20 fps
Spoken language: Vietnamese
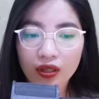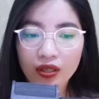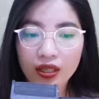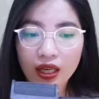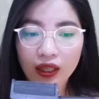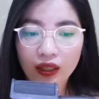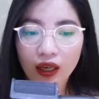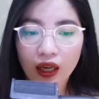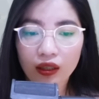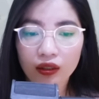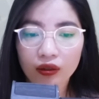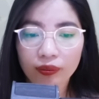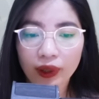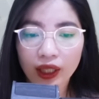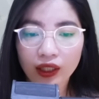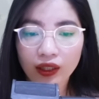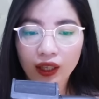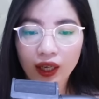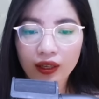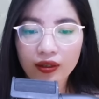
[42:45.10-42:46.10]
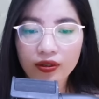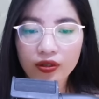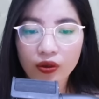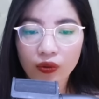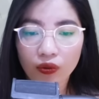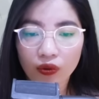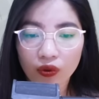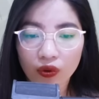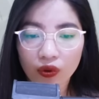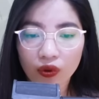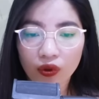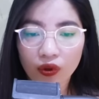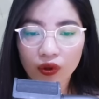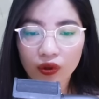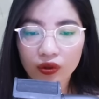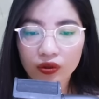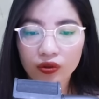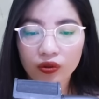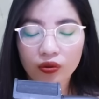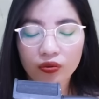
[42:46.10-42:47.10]
Chắc là ở bên cạnh chồng cô
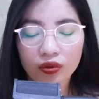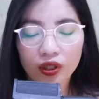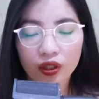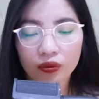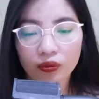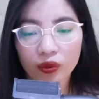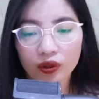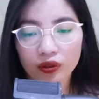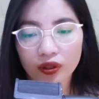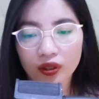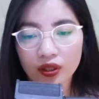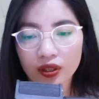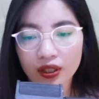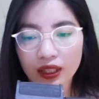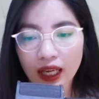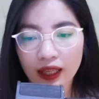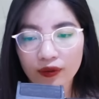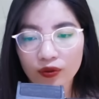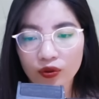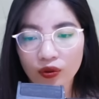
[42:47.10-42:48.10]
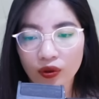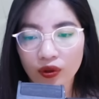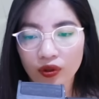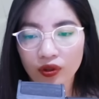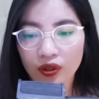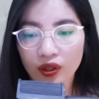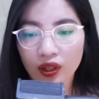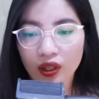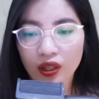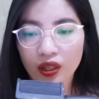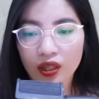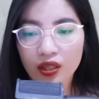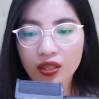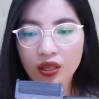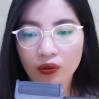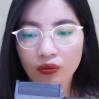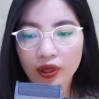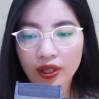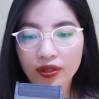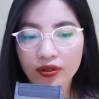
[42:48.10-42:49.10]
cũng được một thời gian rồi.
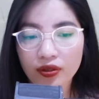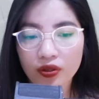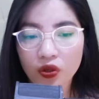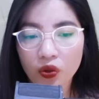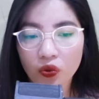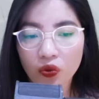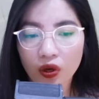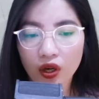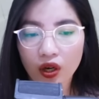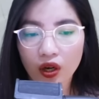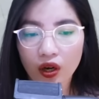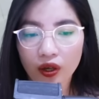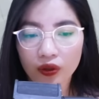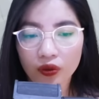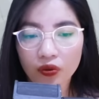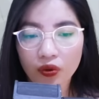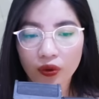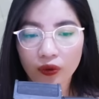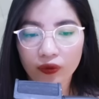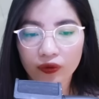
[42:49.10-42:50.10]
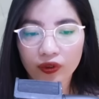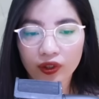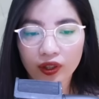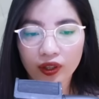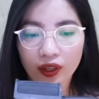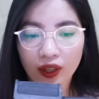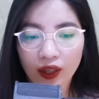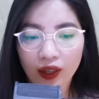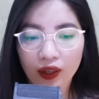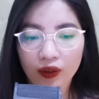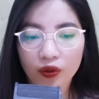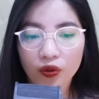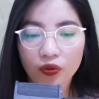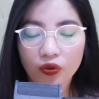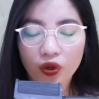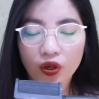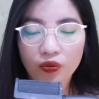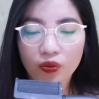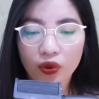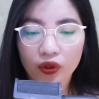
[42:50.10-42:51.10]
Trong lịch sử cuộc gọi của Phi
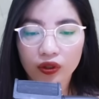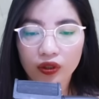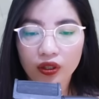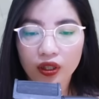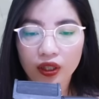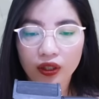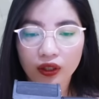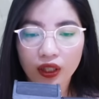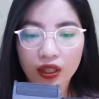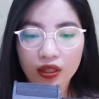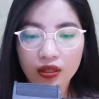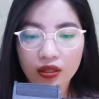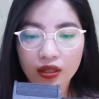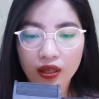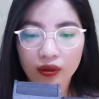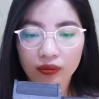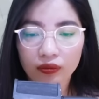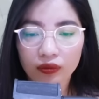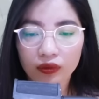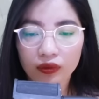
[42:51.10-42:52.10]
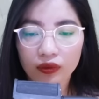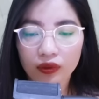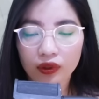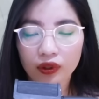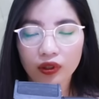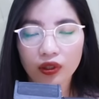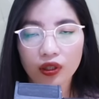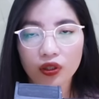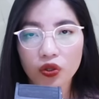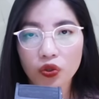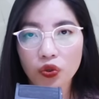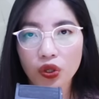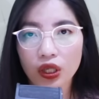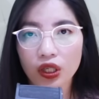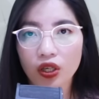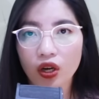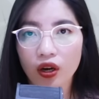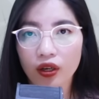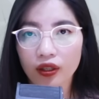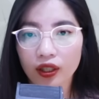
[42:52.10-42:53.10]
cũng có một người tên Diễm thường
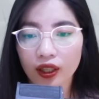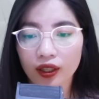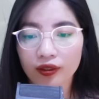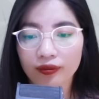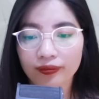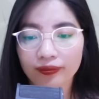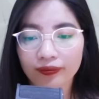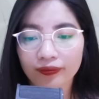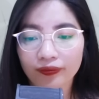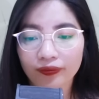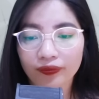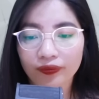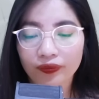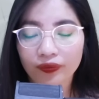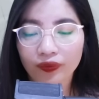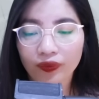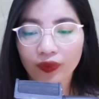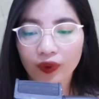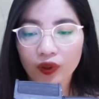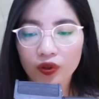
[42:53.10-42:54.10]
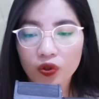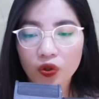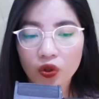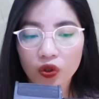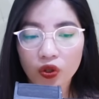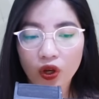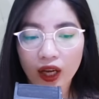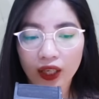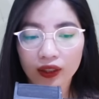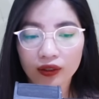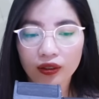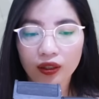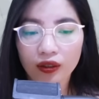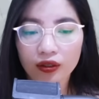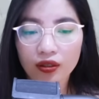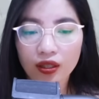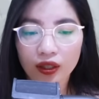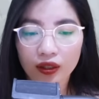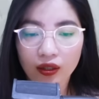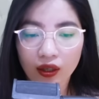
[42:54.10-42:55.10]
xuyên gọi đến. Cô đoán
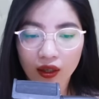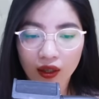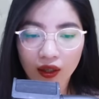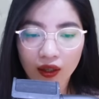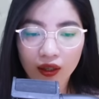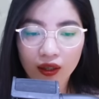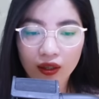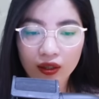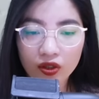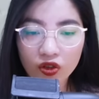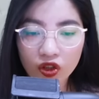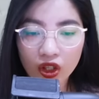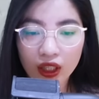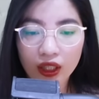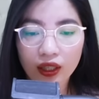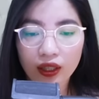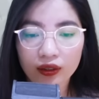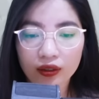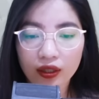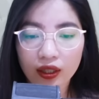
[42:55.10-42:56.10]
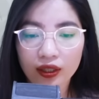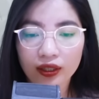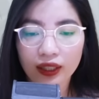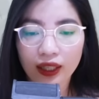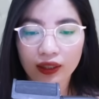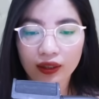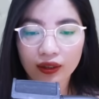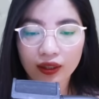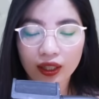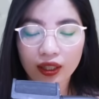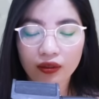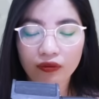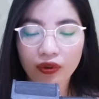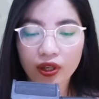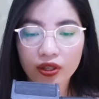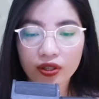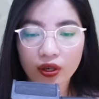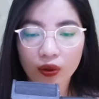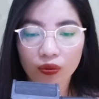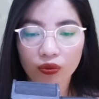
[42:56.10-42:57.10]
được người đó chính là người nhắn tin
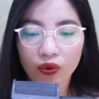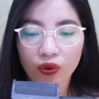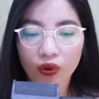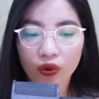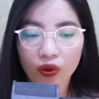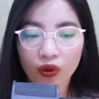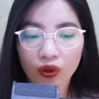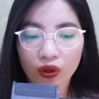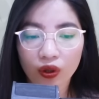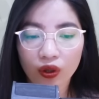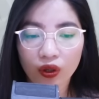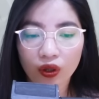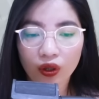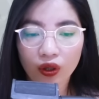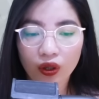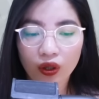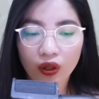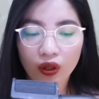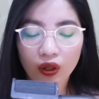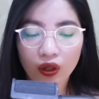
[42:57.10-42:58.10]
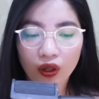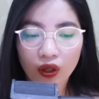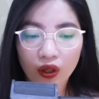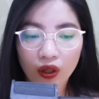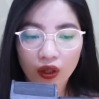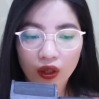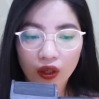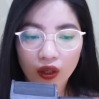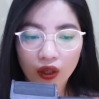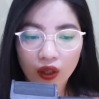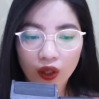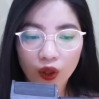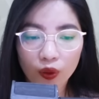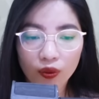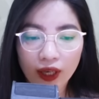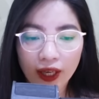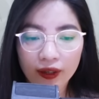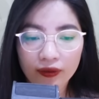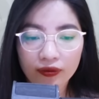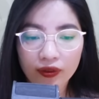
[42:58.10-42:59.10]
với chồng cô.
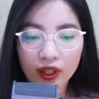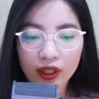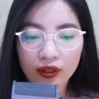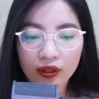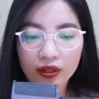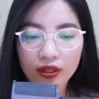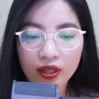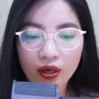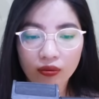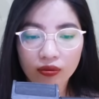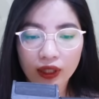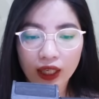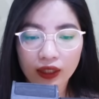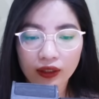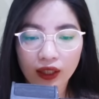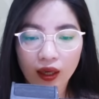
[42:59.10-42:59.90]
Lúc này Phi từ trong nhà